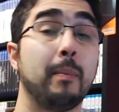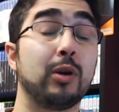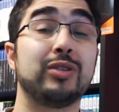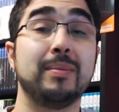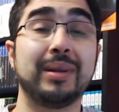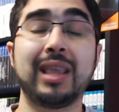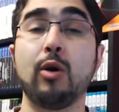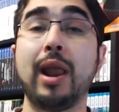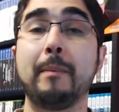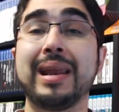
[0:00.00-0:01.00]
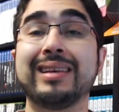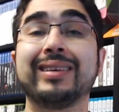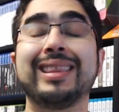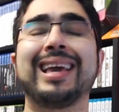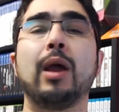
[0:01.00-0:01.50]
pero siempre tengo la
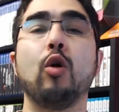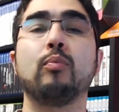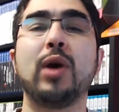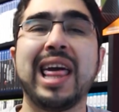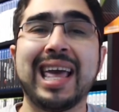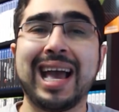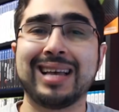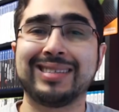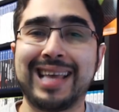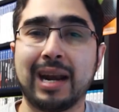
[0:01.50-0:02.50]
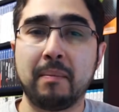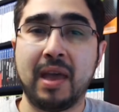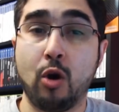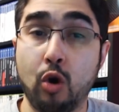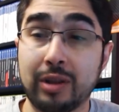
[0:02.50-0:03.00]
esperanza de que lo pueden hacer
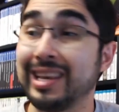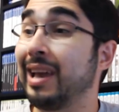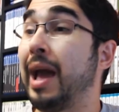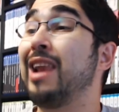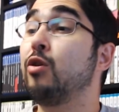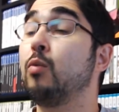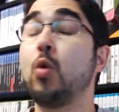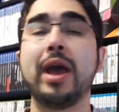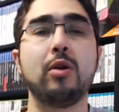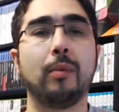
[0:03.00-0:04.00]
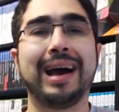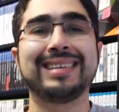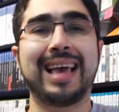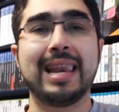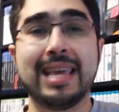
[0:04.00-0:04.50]
mejor, de que algo bueno va
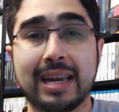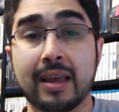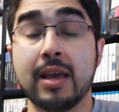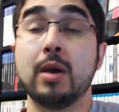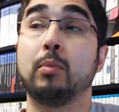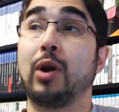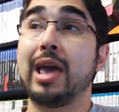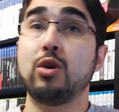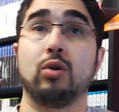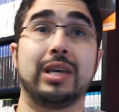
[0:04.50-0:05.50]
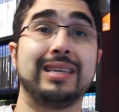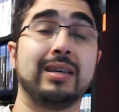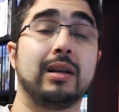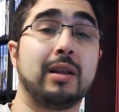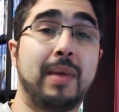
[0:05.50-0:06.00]
a salir. Por años
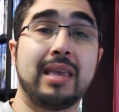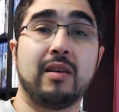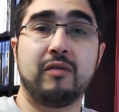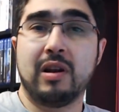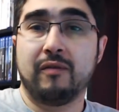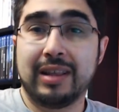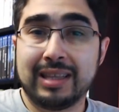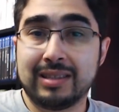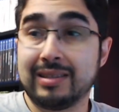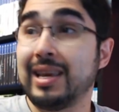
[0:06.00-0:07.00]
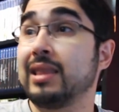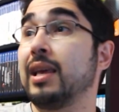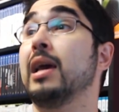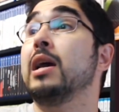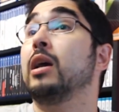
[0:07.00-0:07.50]
quise el remake Make de Final Fantasy
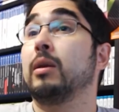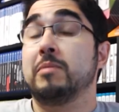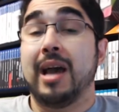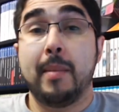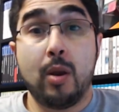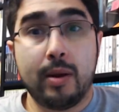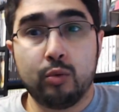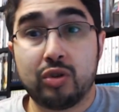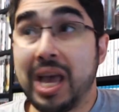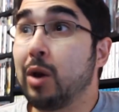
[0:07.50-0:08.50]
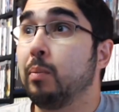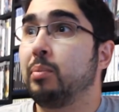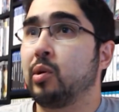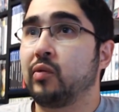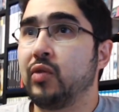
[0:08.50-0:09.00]
VII. Ya me lo
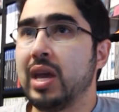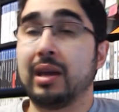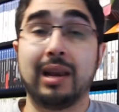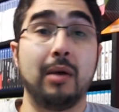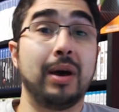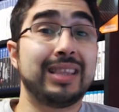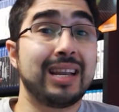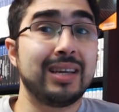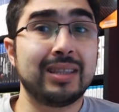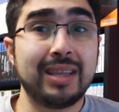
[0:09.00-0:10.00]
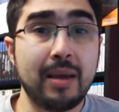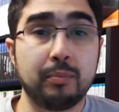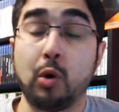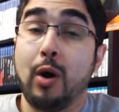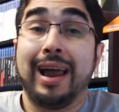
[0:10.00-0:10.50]
anunciaron, por fin. Les va a tardar
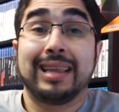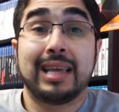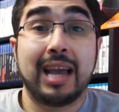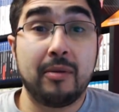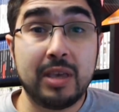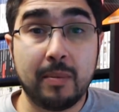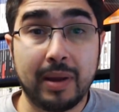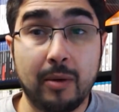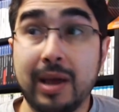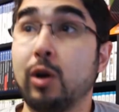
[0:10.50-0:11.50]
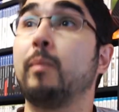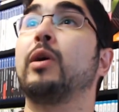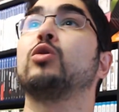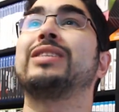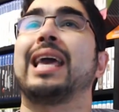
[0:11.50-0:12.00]
tiempo, ojalá tenga vida para verlo,
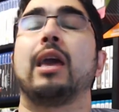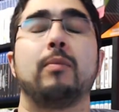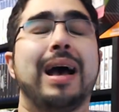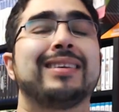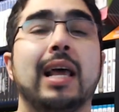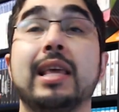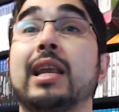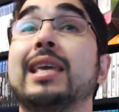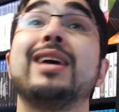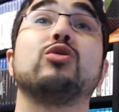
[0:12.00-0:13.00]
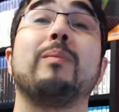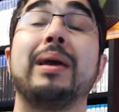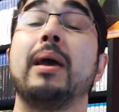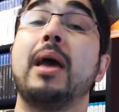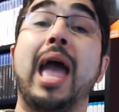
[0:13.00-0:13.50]
pero sé que va a salir y eso
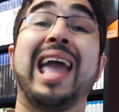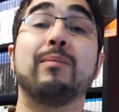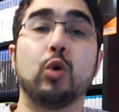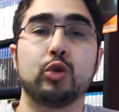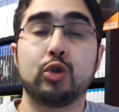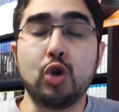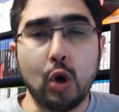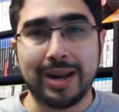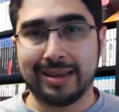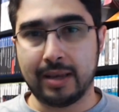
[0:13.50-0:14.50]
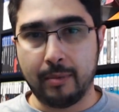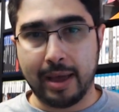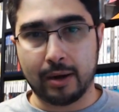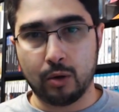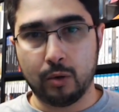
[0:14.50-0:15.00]
me emociona
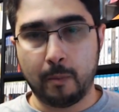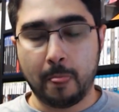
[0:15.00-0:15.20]
saberlo.